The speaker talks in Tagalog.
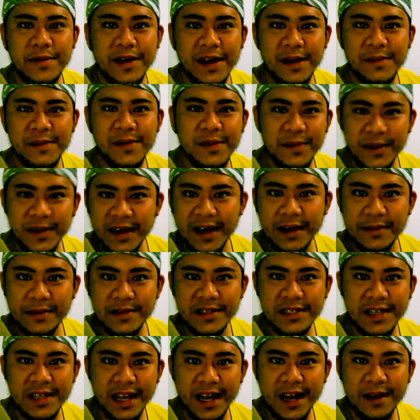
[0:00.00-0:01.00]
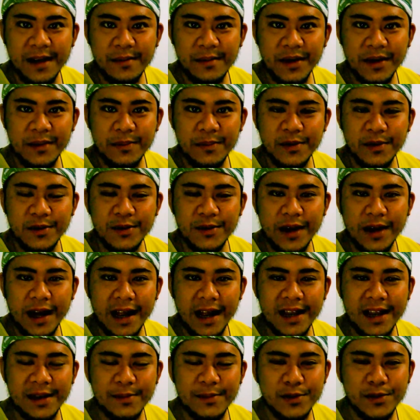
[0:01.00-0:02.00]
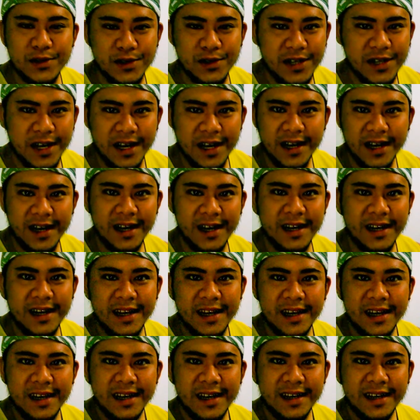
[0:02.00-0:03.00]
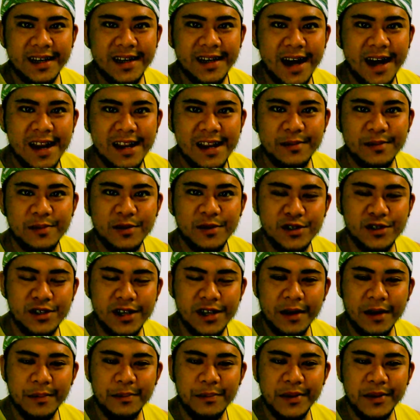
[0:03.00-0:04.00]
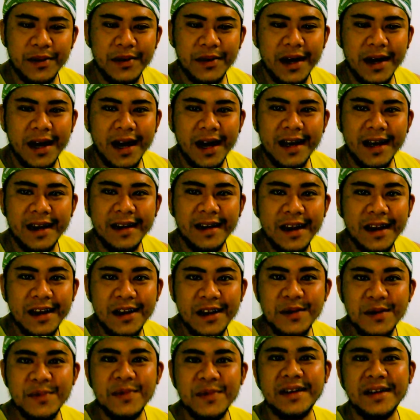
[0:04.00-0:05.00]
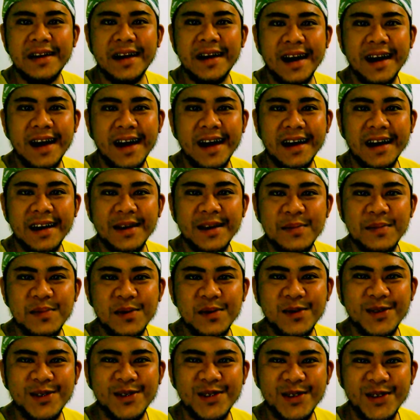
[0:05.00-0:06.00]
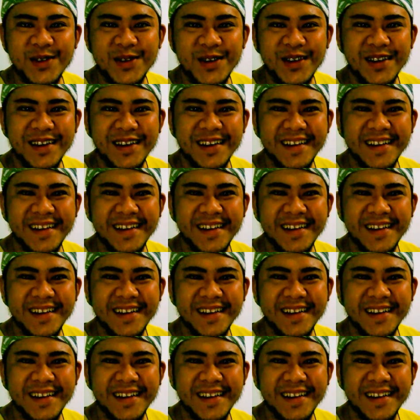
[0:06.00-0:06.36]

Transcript: maraming maraming salamat po galing po sa galing po sa pinakailaliman ng aking puso.